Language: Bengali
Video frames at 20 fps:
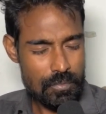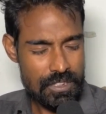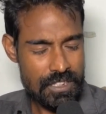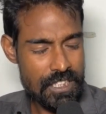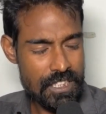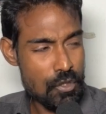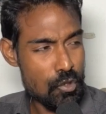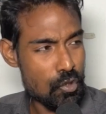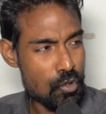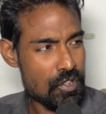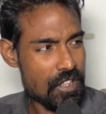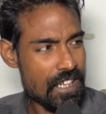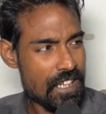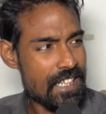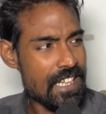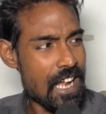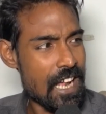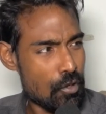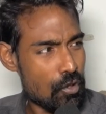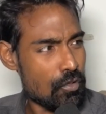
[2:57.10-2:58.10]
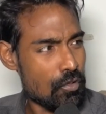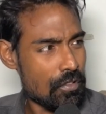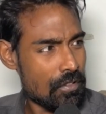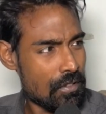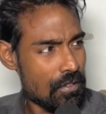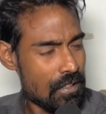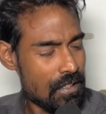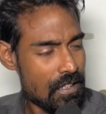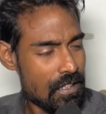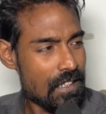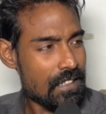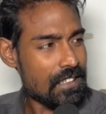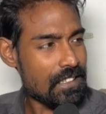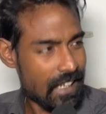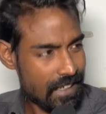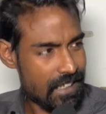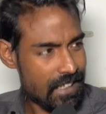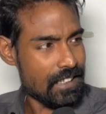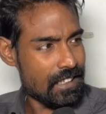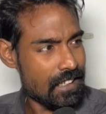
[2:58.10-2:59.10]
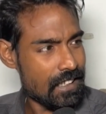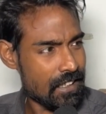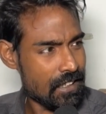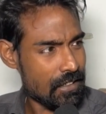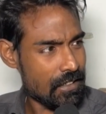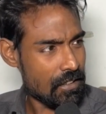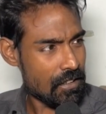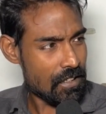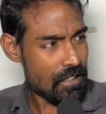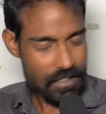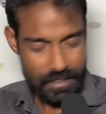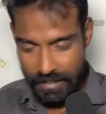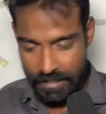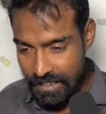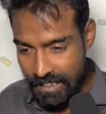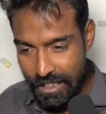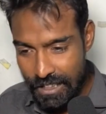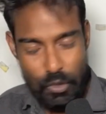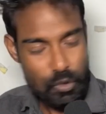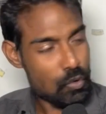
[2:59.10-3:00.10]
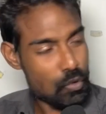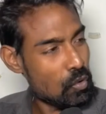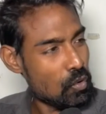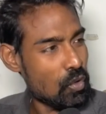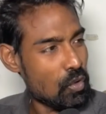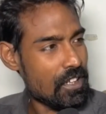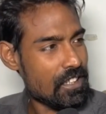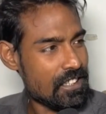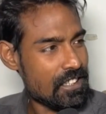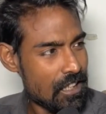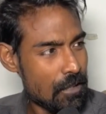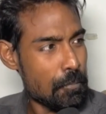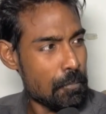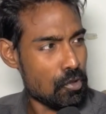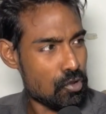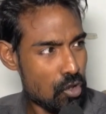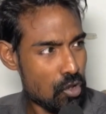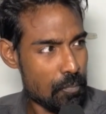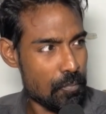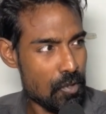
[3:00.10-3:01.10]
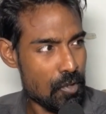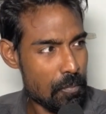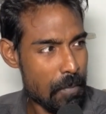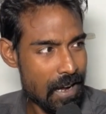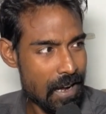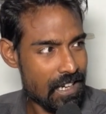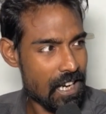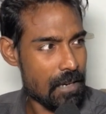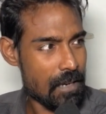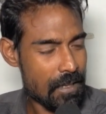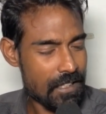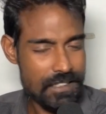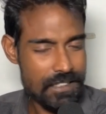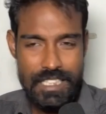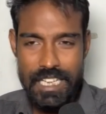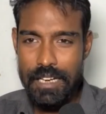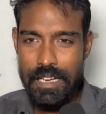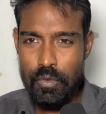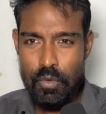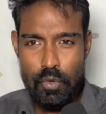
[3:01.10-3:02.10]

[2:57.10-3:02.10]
সিঙ্গুর থেকে ন্যানো তাড়িয়ে দিলেন দিয়ে নতুন করে শিল্প স্বপ্ন বাংলার মাটিতে